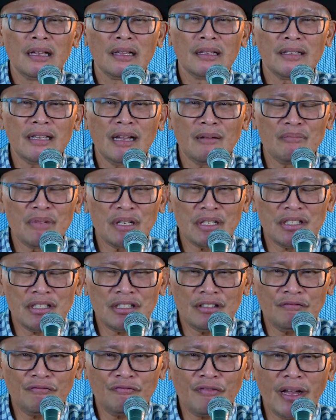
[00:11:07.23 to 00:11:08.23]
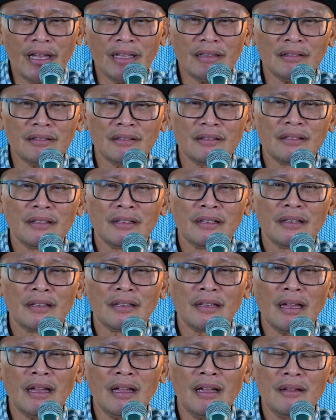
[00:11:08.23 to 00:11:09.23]
yang bersifat
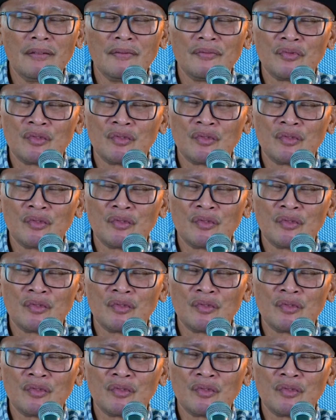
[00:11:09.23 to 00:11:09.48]
ya